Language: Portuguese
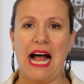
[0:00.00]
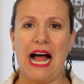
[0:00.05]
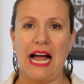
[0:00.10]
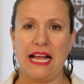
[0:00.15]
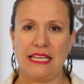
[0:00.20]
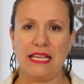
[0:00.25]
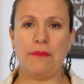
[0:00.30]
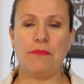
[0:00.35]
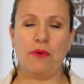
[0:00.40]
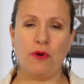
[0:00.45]

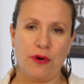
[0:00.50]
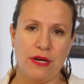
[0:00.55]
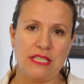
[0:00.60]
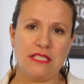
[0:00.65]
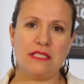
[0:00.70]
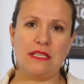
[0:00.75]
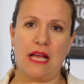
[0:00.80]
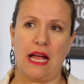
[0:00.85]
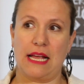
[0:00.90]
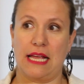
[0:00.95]
Aí
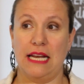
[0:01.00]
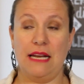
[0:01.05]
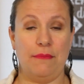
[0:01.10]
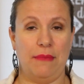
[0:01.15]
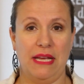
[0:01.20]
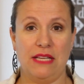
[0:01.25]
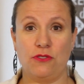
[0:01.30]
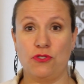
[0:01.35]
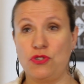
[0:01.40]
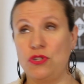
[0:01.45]
depois, aquele
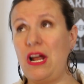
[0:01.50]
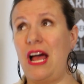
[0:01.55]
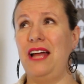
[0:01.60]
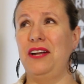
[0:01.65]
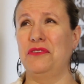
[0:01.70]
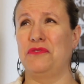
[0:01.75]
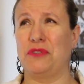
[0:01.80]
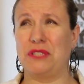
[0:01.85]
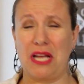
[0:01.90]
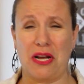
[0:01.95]
medo de, ah, eu
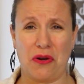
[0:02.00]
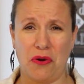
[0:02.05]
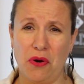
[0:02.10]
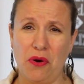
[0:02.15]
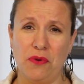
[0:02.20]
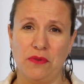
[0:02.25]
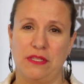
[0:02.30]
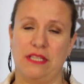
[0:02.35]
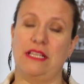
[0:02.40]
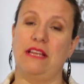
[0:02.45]
não vou dar
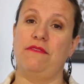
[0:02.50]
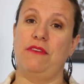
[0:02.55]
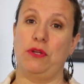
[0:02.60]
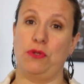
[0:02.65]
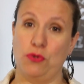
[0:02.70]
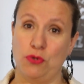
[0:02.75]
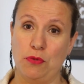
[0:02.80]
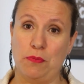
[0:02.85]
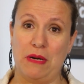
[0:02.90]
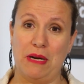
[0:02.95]
conta, levei
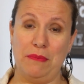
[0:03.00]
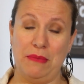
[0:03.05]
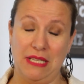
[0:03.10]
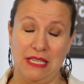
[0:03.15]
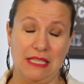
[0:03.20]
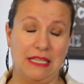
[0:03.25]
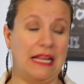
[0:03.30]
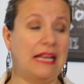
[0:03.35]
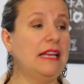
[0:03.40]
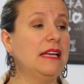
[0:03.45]
tudo pra
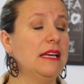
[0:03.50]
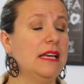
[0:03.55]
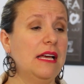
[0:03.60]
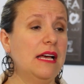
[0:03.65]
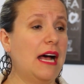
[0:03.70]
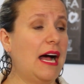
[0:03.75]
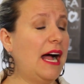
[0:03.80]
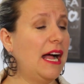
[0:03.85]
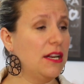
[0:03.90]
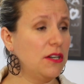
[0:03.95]
mim, né?
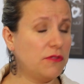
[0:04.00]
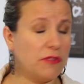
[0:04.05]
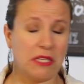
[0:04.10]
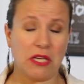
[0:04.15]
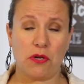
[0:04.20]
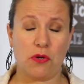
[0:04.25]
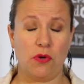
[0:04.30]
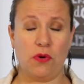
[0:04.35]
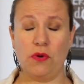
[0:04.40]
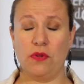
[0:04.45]
Ah, eu não vou
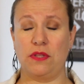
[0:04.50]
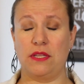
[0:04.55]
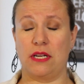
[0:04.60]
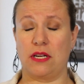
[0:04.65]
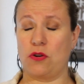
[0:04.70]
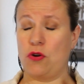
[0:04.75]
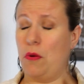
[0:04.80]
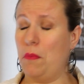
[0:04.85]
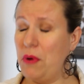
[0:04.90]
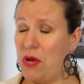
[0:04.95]
dar conta,
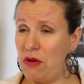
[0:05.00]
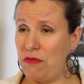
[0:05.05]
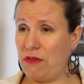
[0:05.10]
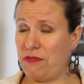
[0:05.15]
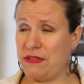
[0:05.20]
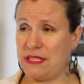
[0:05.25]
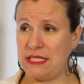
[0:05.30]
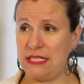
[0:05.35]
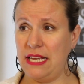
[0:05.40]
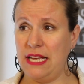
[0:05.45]
como que eu vou
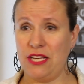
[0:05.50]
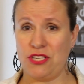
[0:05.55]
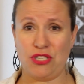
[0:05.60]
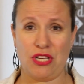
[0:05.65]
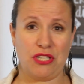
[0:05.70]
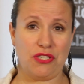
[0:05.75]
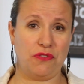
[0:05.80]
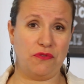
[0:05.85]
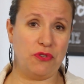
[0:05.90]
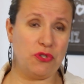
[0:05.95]
fazer? Já
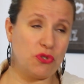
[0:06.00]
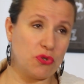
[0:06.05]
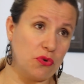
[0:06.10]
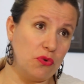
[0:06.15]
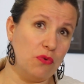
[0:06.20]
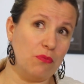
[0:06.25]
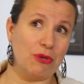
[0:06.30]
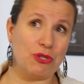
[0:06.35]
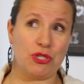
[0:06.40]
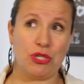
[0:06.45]
é difícil com
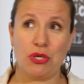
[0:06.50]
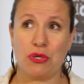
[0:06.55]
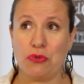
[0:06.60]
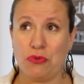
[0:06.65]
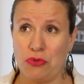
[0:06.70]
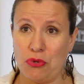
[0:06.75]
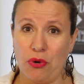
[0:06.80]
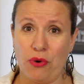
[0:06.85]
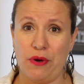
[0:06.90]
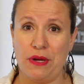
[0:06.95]
um, imagina
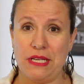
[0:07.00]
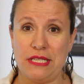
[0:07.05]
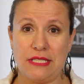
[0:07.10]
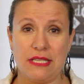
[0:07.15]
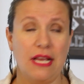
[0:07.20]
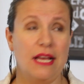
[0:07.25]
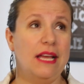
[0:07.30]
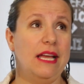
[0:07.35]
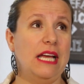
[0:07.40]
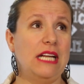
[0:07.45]
com dois.
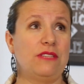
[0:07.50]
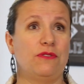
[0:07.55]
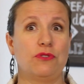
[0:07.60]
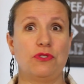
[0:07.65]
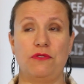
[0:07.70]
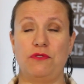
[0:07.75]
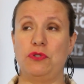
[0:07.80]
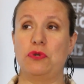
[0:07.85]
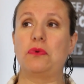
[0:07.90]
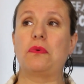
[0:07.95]
Eles vão
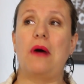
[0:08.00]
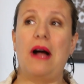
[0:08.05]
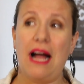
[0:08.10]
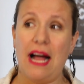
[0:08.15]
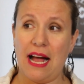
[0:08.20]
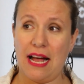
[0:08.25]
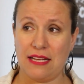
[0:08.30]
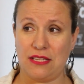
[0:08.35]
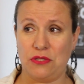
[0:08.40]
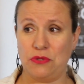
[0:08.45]
dividir um
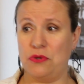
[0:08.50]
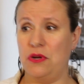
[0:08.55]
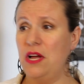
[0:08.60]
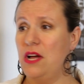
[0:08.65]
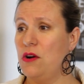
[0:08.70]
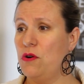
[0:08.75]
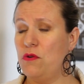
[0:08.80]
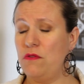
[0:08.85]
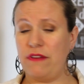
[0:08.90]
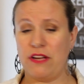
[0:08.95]
quarto,
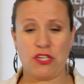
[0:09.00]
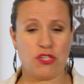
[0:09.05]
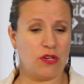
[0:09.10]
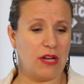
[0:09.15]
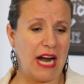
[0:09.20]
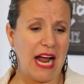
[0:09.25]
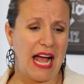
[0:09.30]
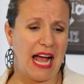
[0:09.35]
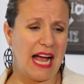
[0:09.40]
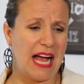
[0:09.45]
um vai
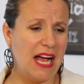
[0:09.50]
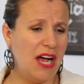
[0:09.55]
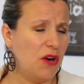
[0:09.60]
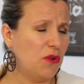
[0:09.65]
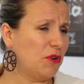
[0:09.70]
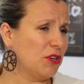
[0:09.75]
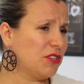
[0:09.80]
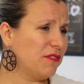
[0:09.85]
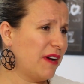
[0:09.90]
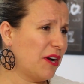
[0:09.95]
chorar,
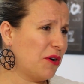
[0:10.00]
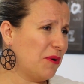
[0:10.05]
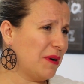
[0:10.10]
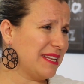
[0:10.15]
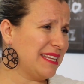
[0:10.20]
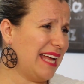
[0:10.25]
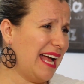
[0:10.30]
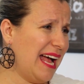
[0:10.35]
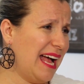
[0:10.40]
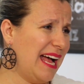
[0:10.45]
outro vai
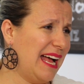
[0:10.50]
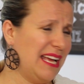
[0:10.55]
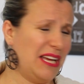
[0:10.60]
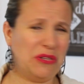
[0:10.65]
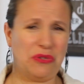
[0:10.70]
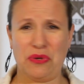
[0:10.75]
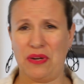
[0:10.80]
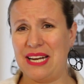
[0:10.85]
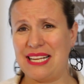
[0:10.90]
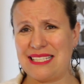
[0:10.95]
acordar,
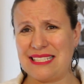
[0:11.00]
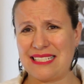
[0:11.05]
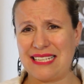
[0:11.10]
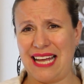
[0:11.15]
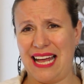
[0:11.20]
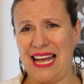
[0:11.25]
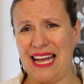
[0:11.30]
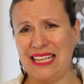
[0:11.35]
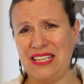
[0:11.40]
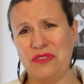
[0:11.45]
eu tô
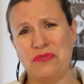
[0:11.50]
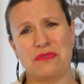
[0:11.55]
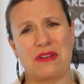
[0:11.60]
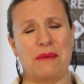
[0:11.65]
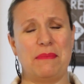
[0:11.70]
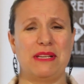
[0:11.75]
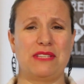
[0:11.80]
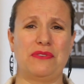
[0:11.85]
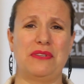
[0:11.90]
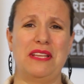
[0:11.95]
lascada, eu nunca
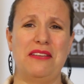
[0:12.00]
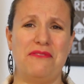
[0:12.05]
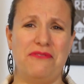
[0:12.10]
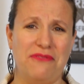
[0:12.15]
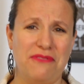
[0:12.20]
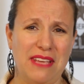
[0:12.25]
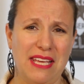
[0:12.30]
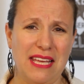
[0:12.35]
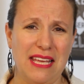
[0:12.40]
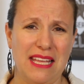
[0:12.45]
mais vou ter
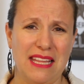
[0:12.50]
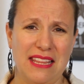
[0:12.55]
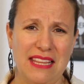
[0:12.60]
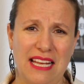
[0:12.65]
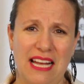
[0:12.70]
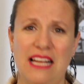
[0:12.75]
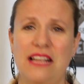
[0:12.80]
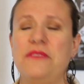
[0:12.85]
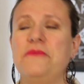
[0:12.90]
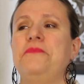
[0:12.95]

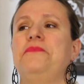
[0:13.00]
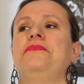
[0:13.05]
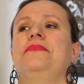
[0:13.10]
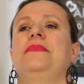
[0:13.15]
vida.